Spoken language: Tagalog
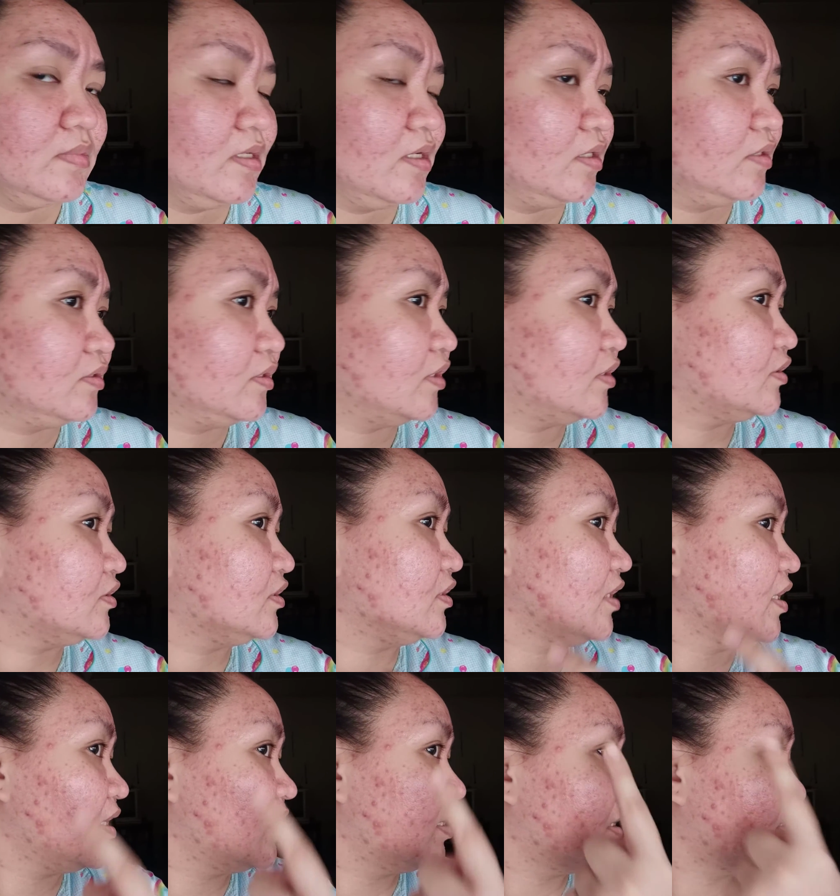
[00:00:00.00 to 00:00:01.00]
And then
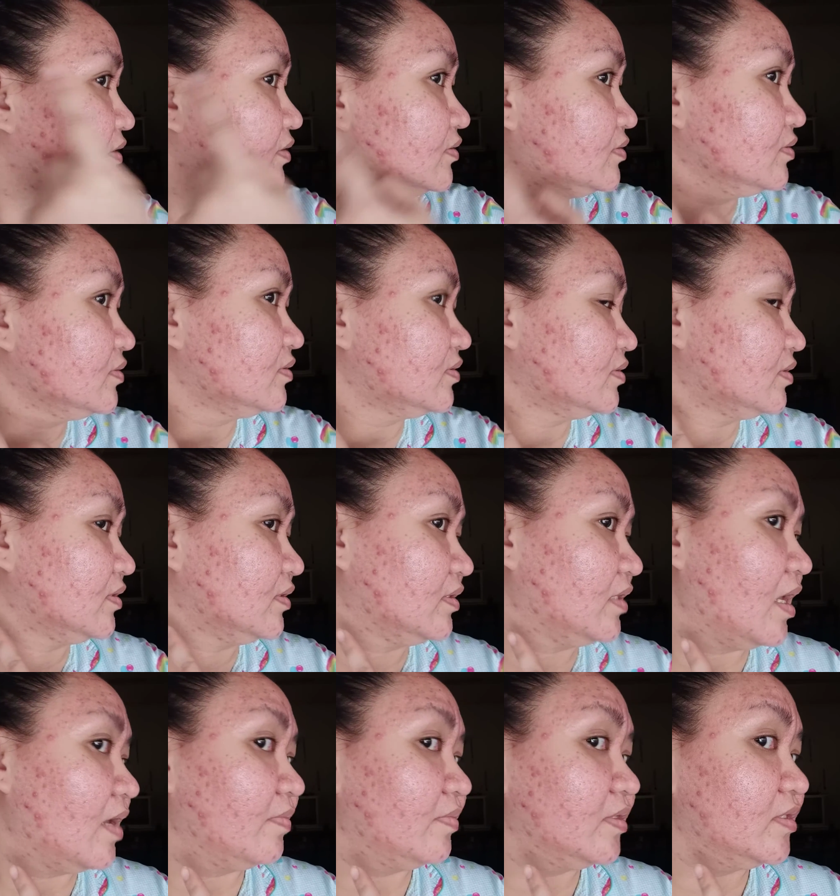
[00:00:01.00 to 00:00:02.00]
dyan, ang
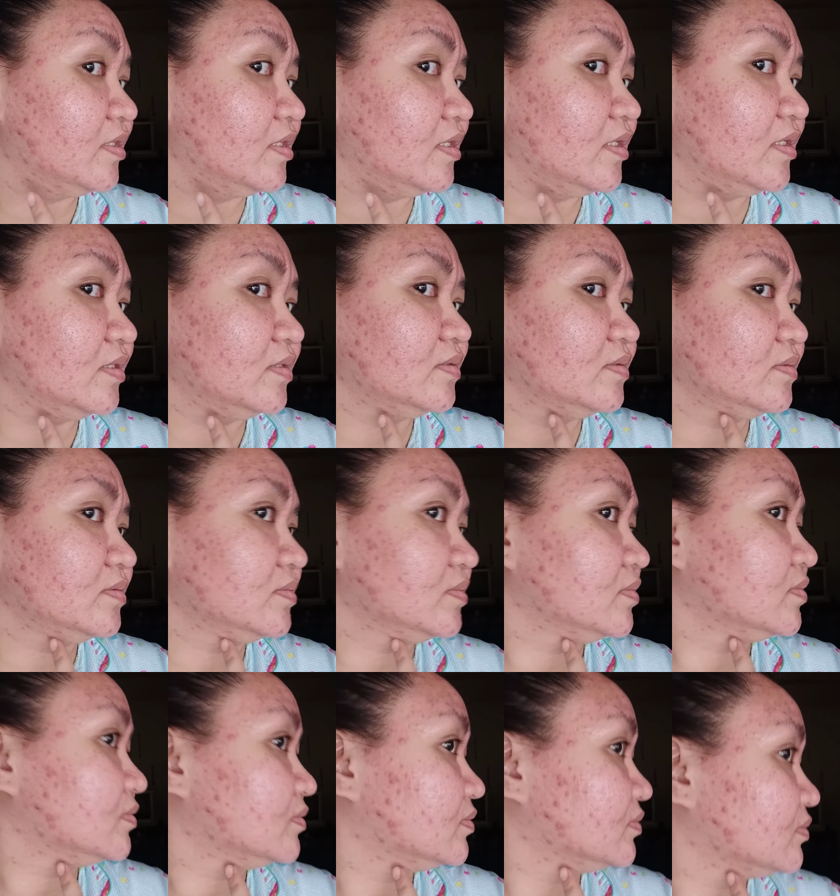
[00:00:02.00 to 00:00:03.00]
dami din.
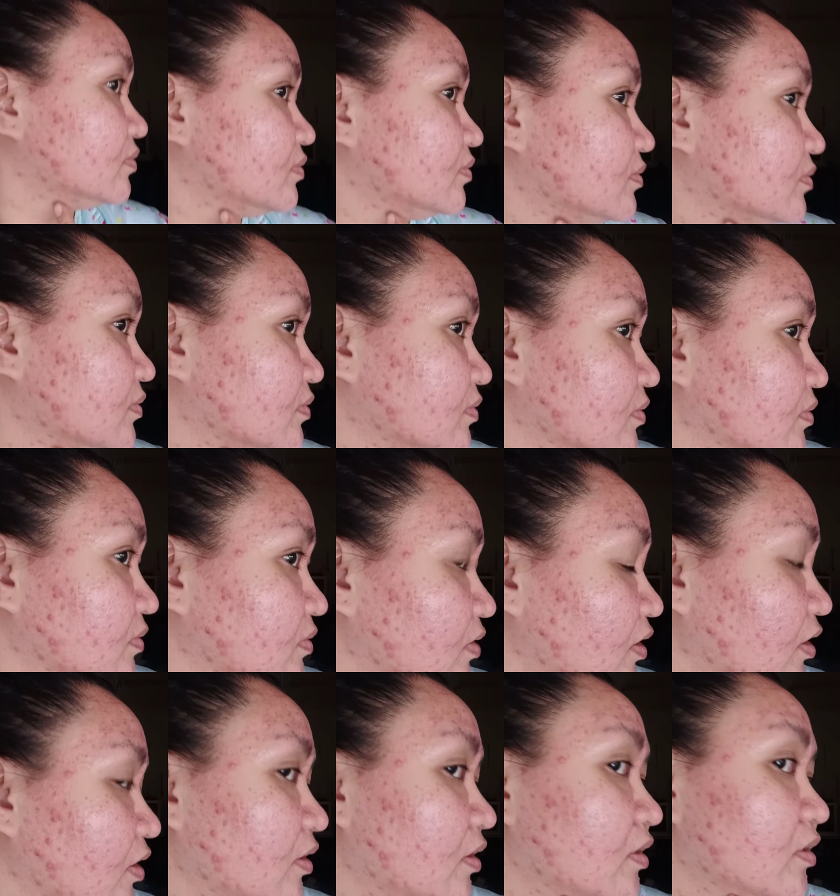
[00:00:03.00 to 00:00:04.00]

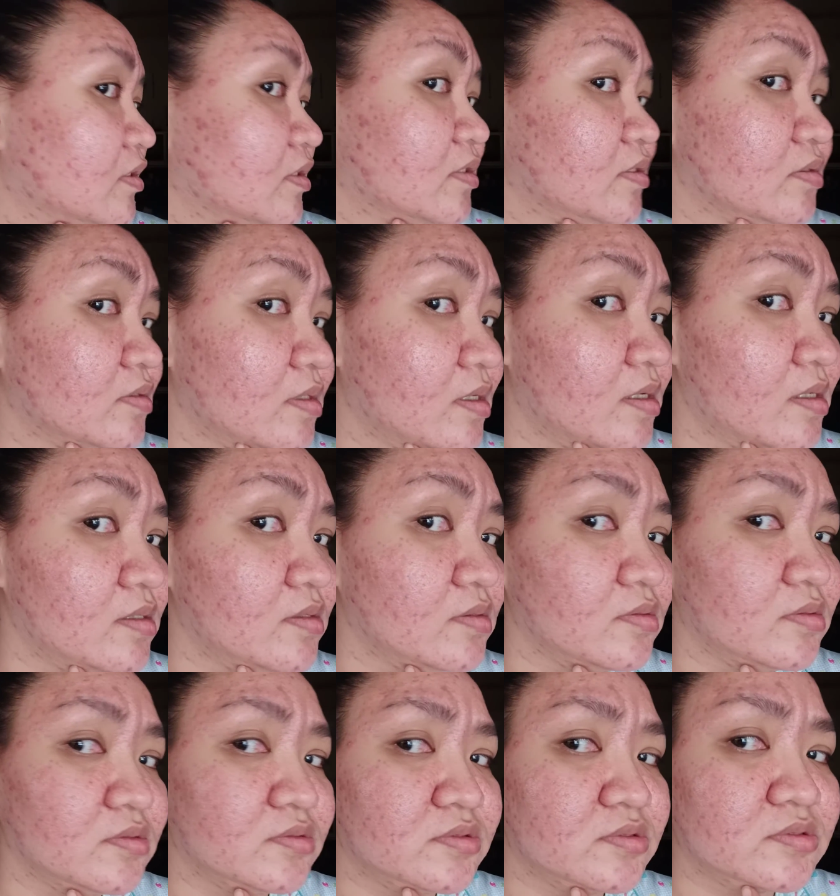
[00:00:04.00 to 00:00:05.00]
Nakikita nyo
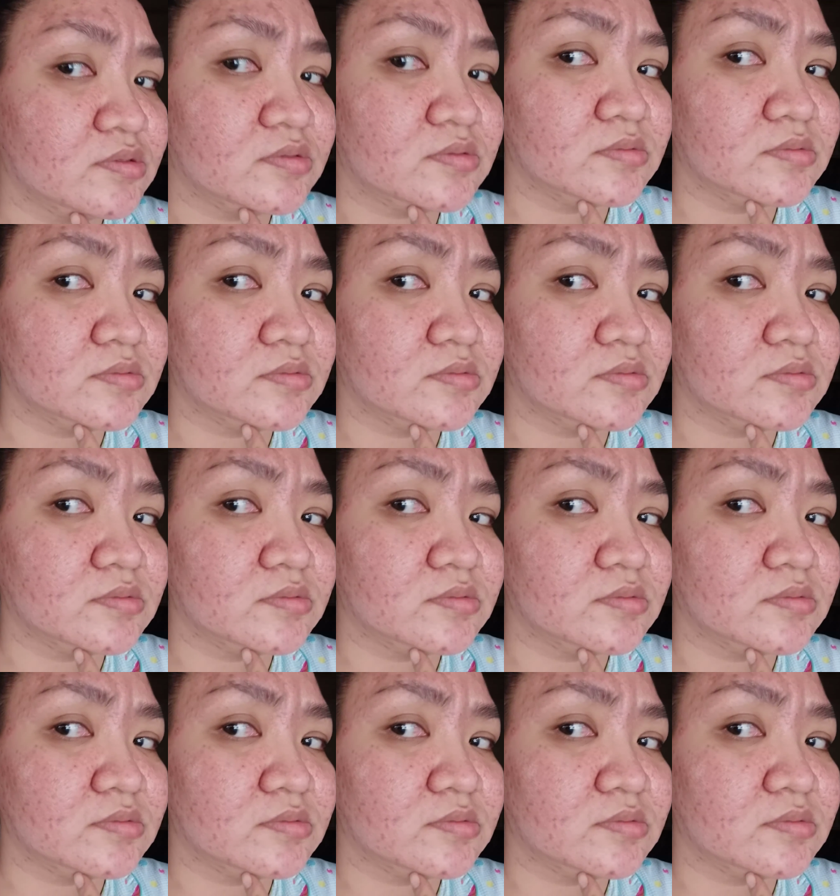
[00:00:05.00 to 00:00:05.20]
halos.